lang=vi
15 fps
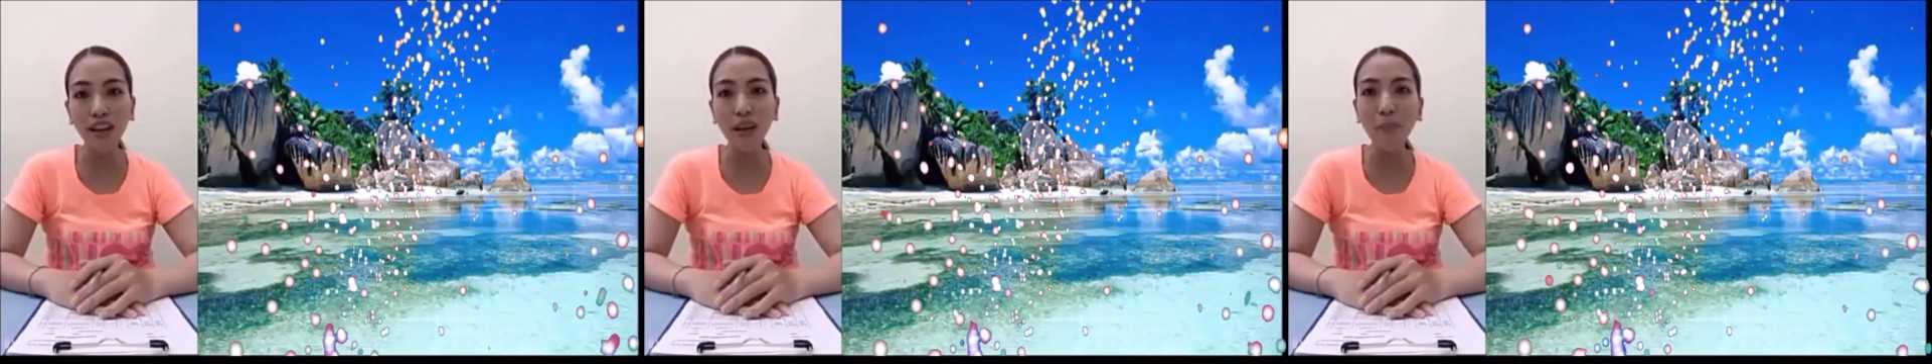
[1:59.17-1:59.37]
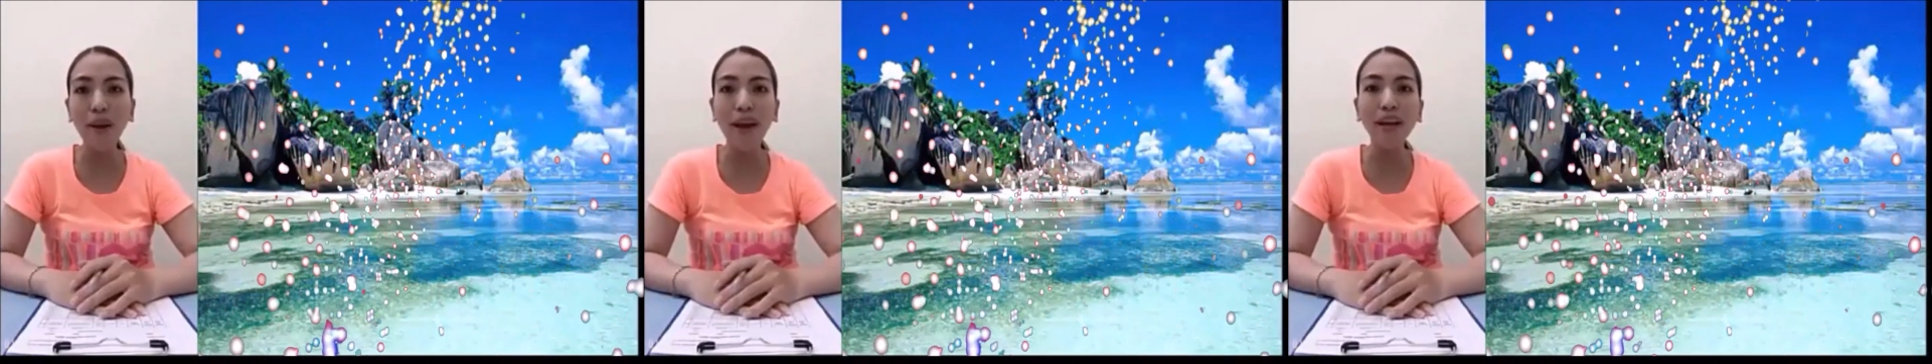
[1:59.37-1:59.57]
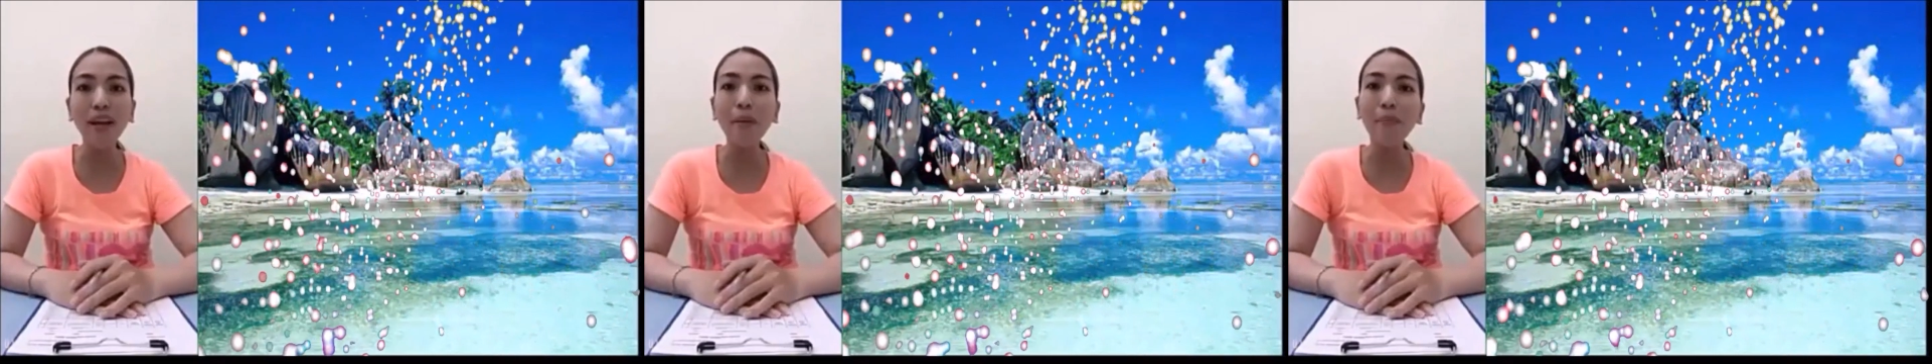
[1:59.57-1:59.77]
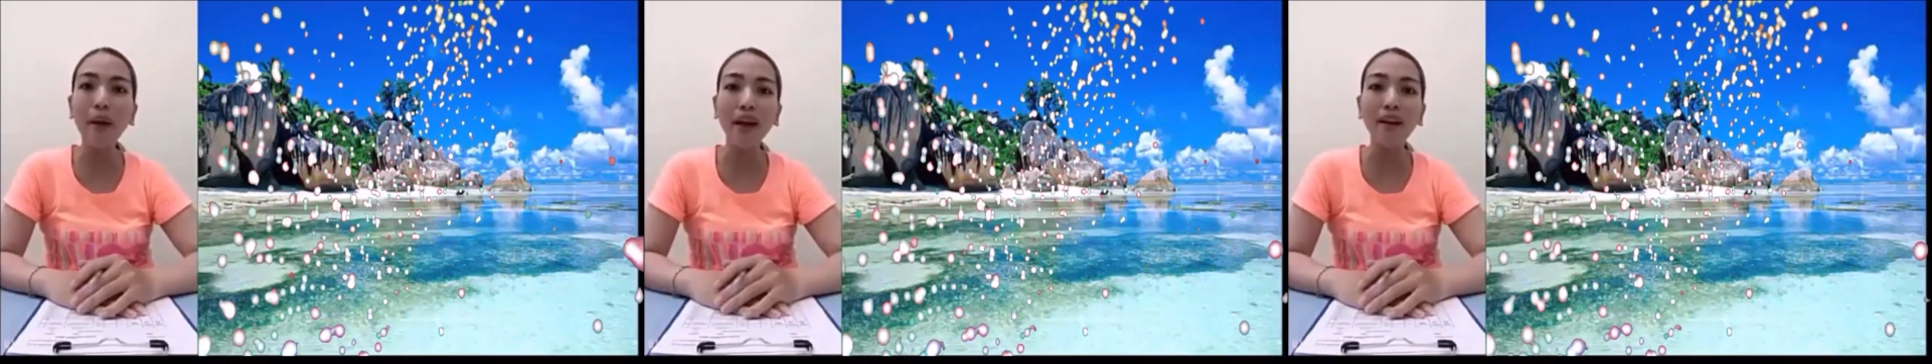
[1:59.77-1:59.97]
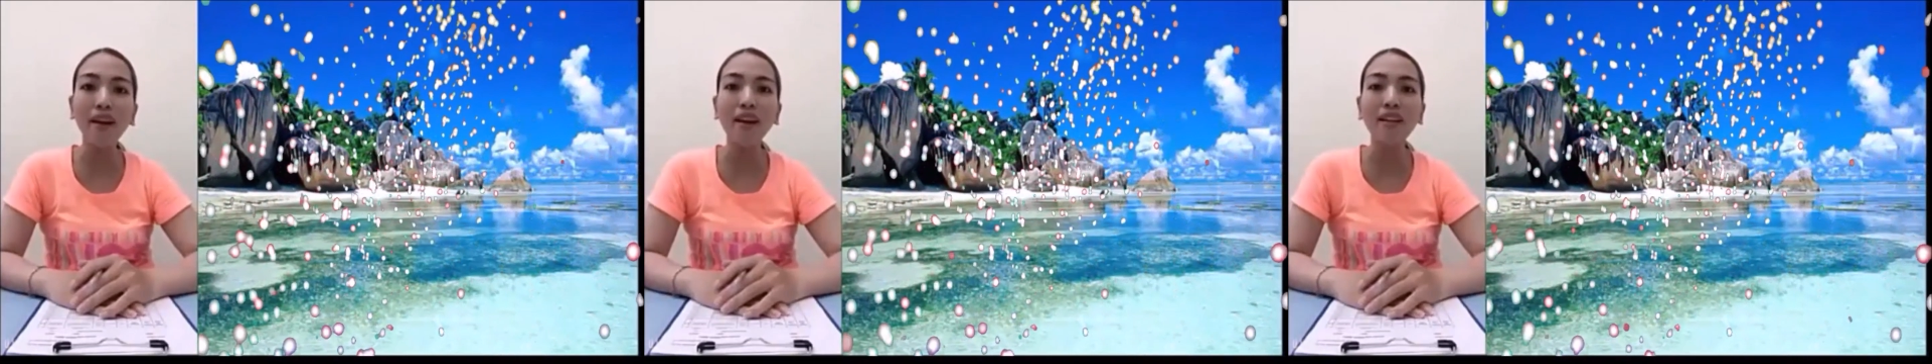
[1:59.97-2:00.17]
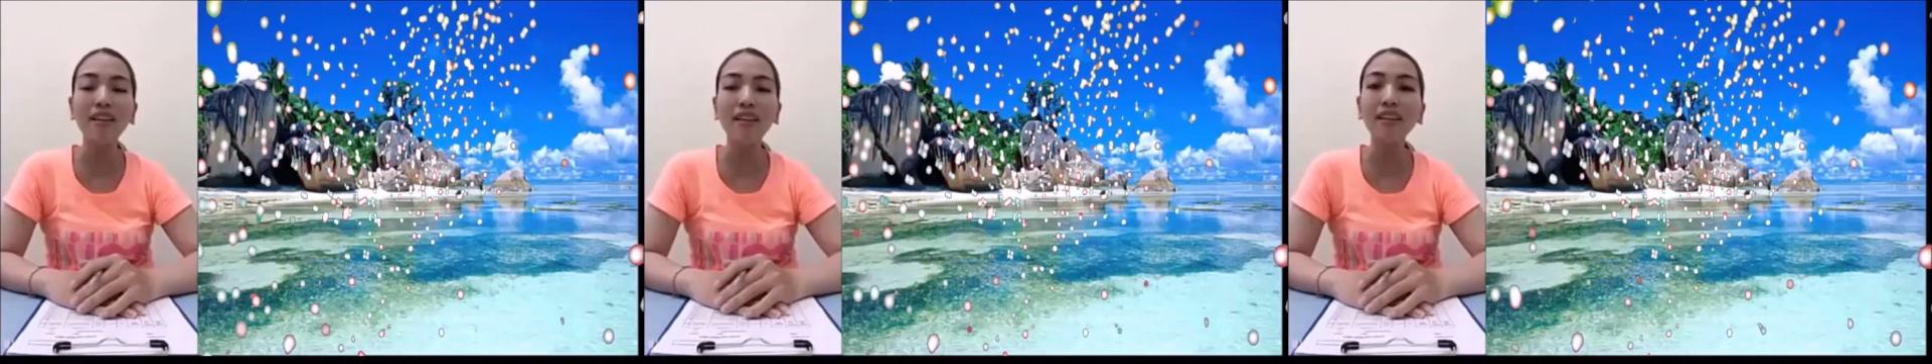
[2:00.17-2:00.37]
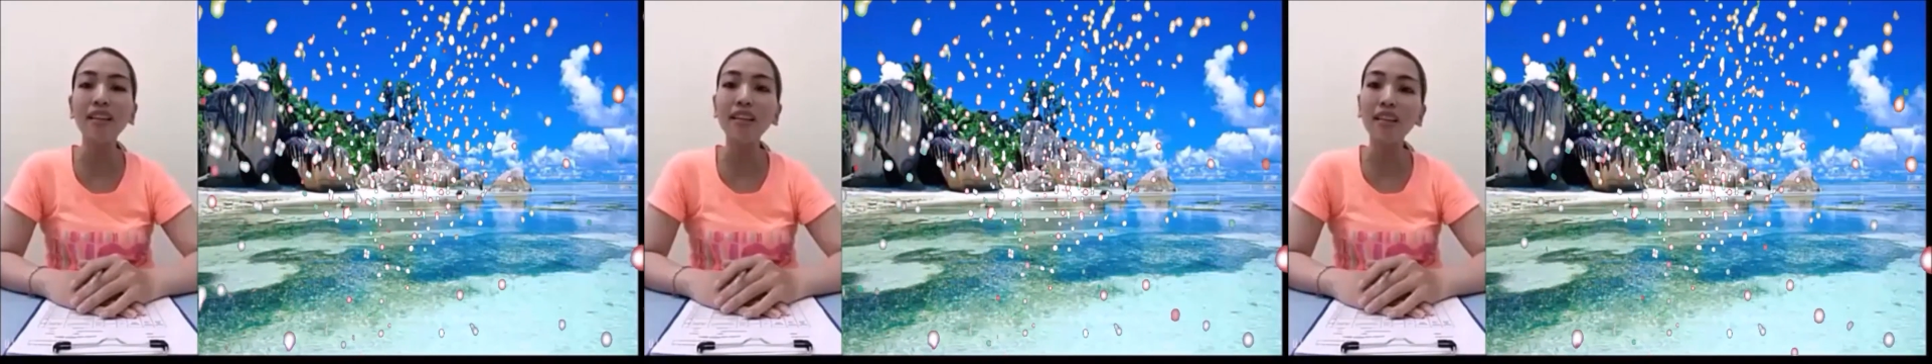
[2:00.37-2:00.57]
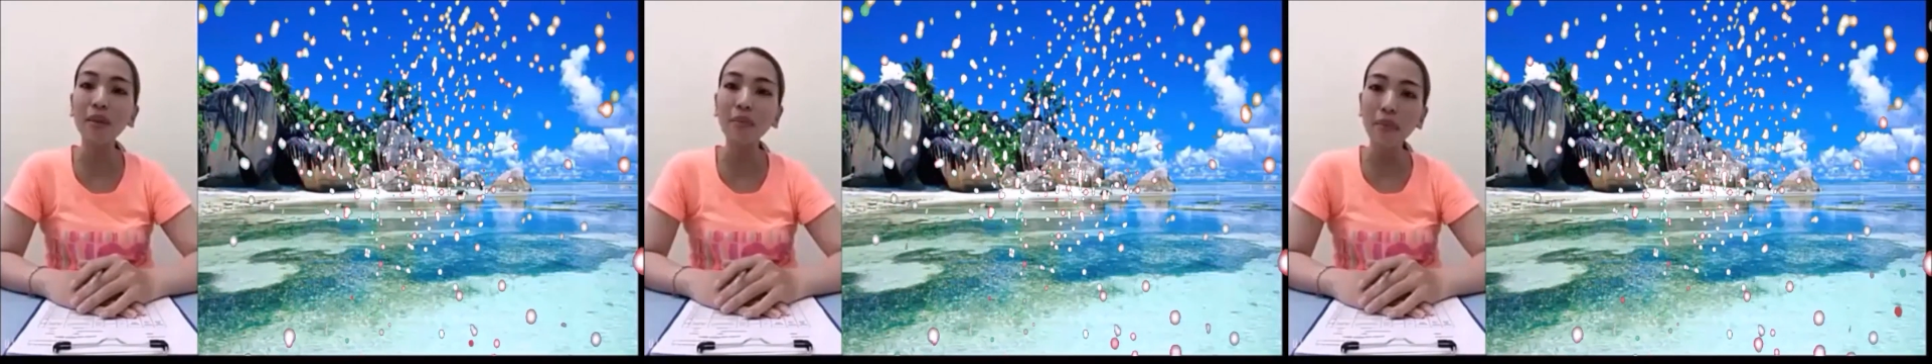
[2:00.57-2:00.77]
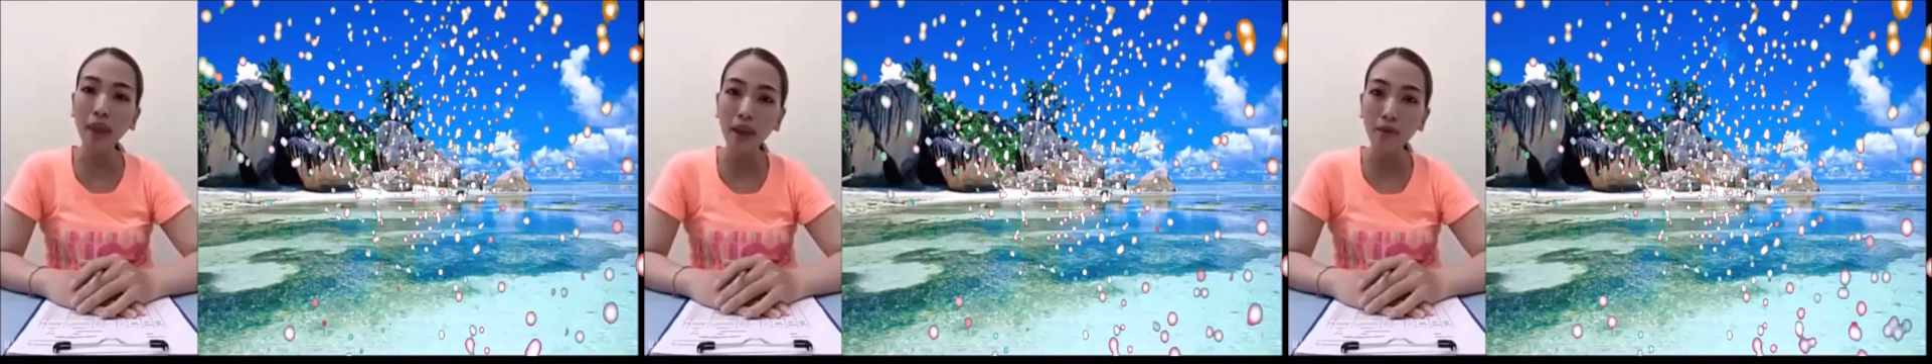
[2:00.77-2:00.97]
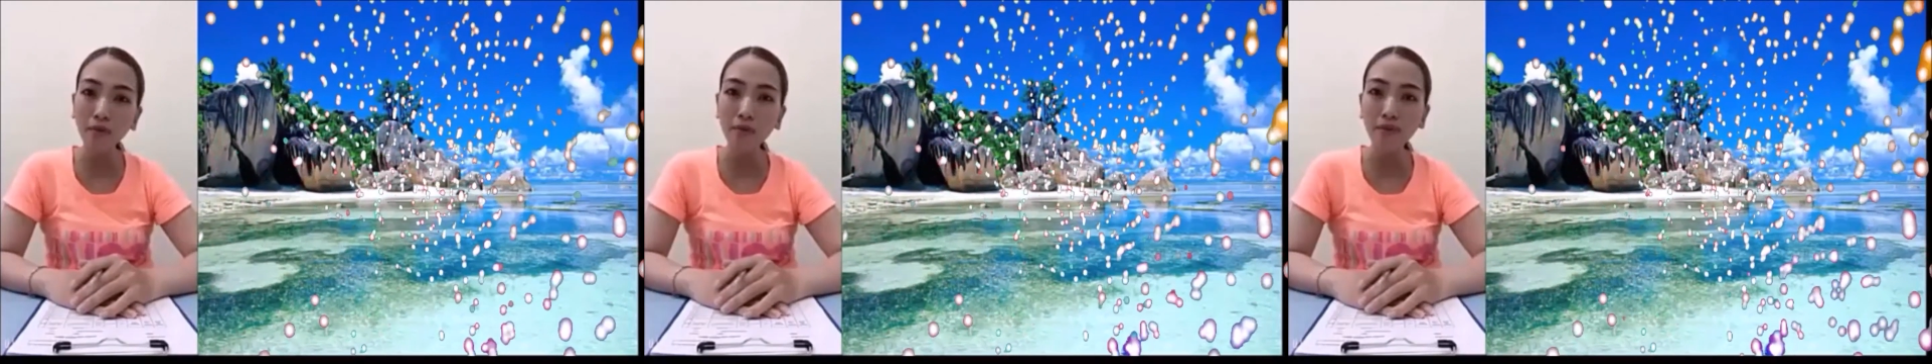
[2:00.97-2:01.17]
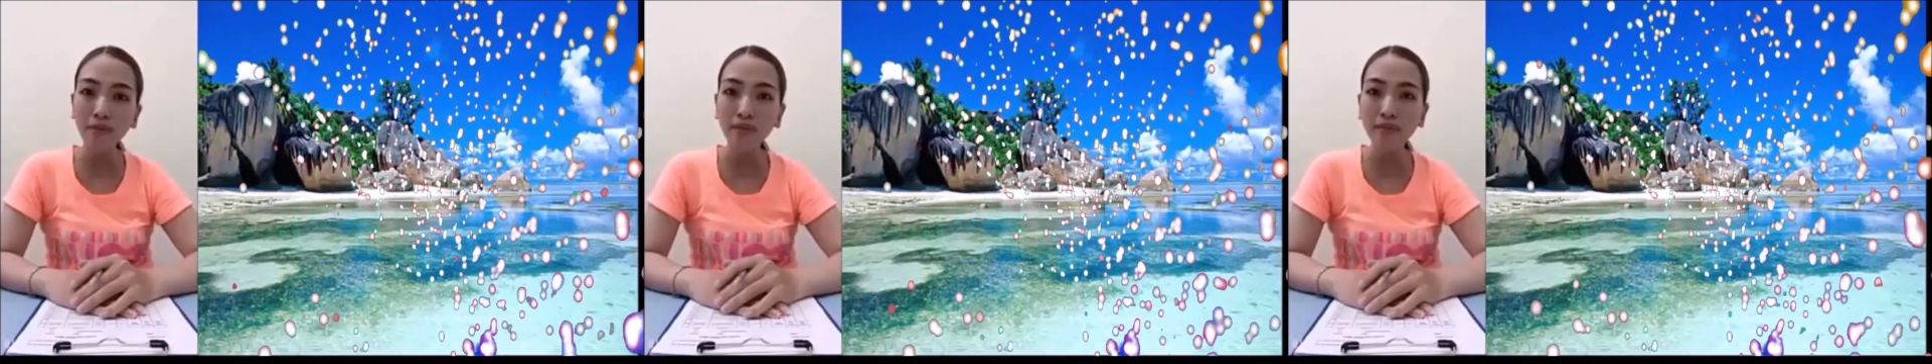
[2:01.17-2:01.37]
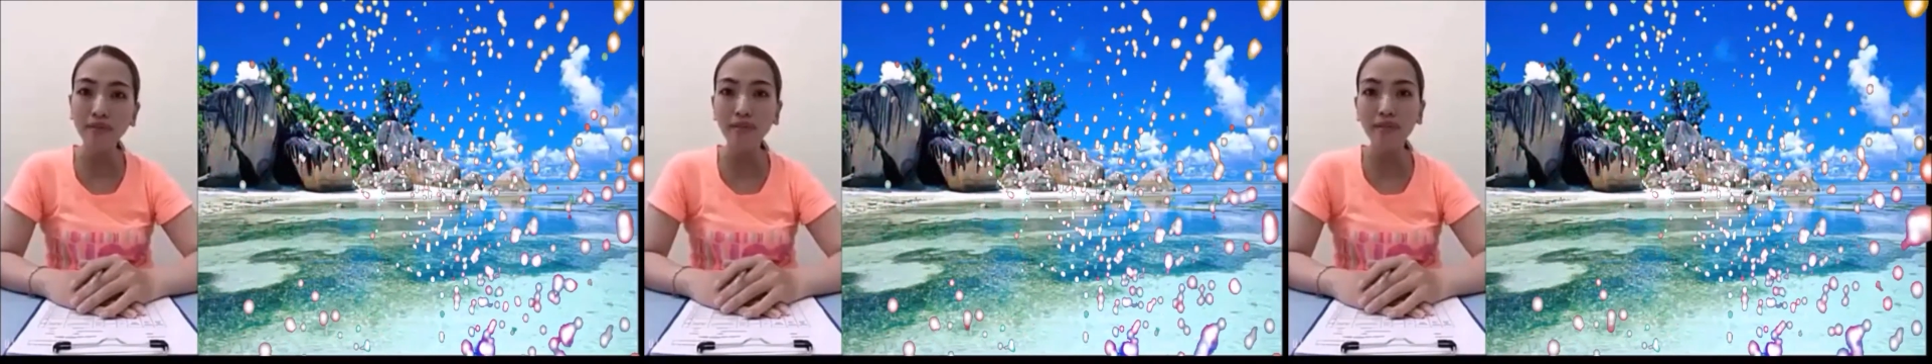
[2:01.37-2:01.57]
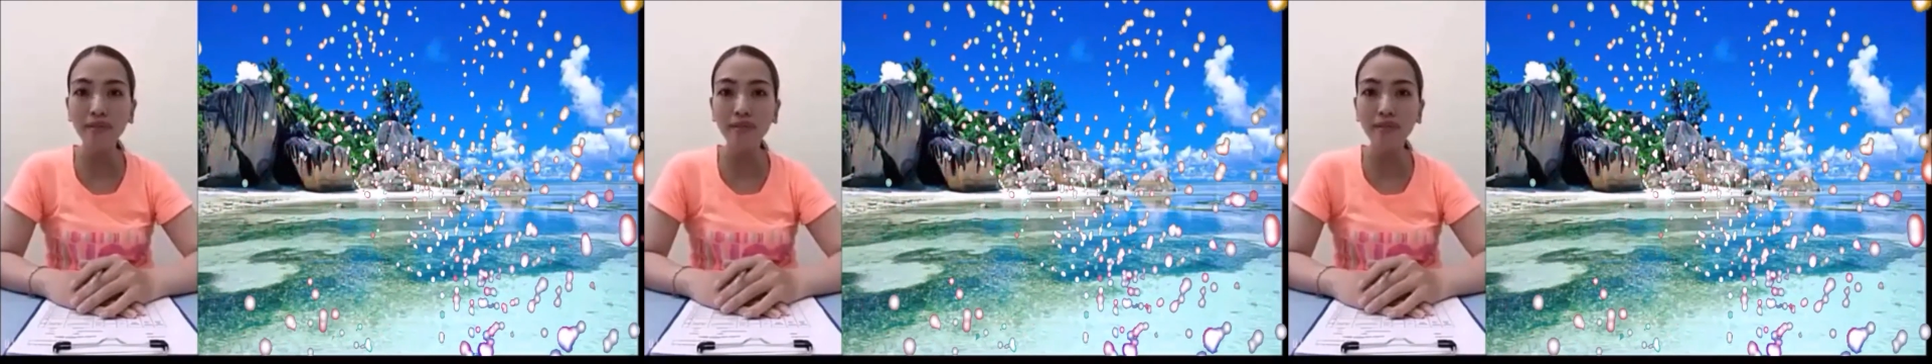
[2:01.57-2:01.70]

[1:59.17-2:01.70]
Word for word: Hẹn gặp lại các bạn ở những tin tiếp theo.